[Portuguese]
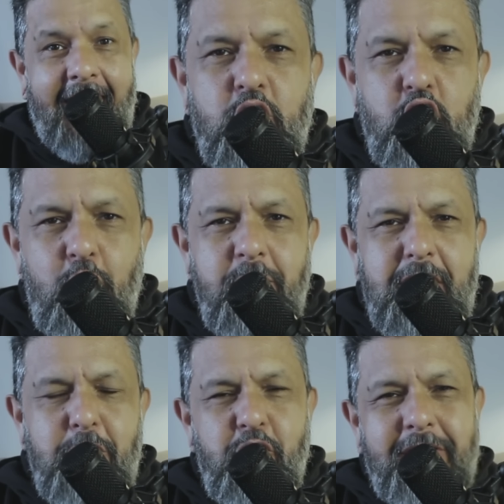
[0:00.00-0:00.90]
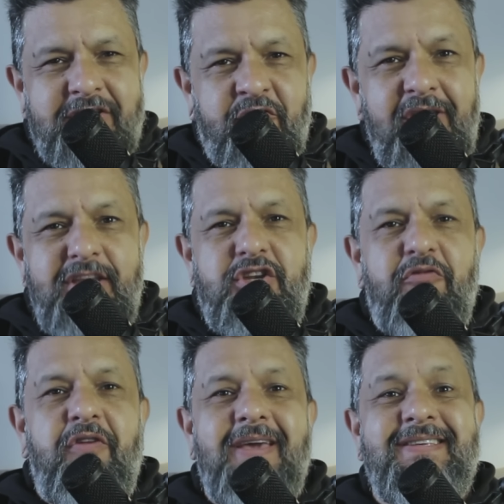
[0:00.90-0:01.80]
no mínimo as 20
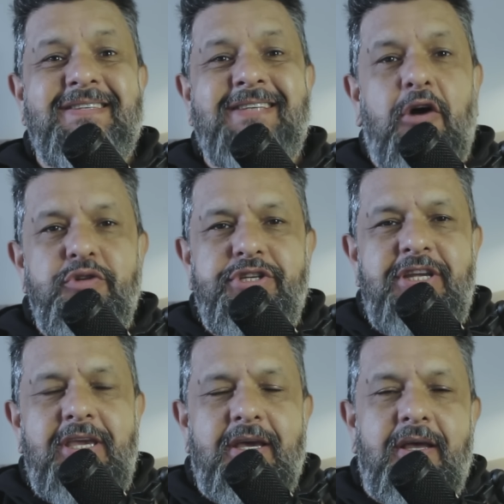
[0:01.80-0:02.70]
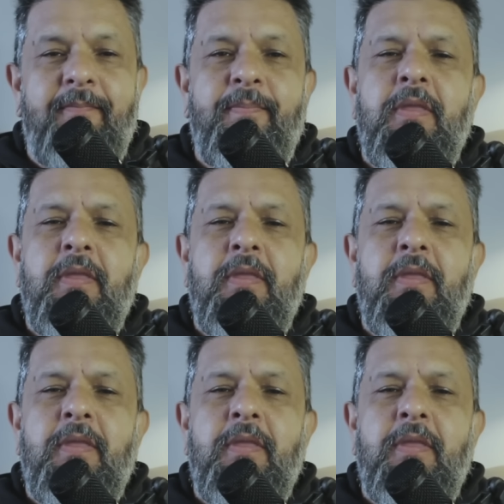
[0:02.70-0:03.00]
vezes ao dia.